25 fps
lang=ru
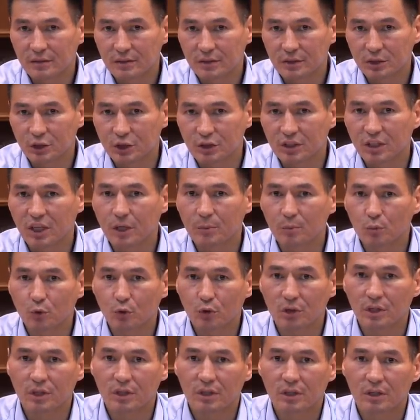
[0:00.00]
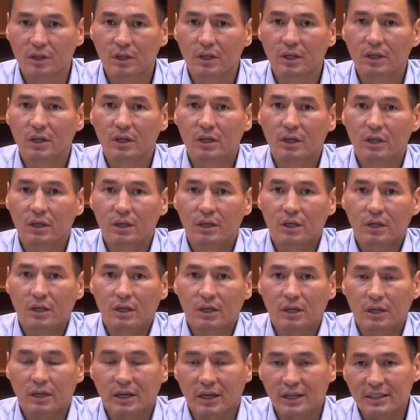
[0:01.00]
Счета многих –
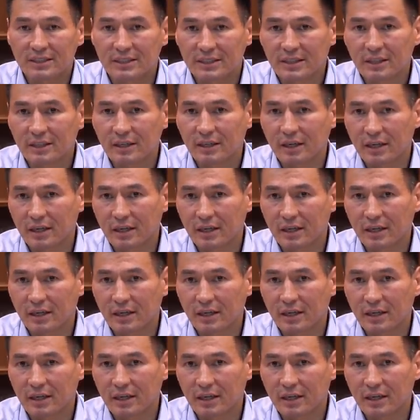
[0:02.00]
городских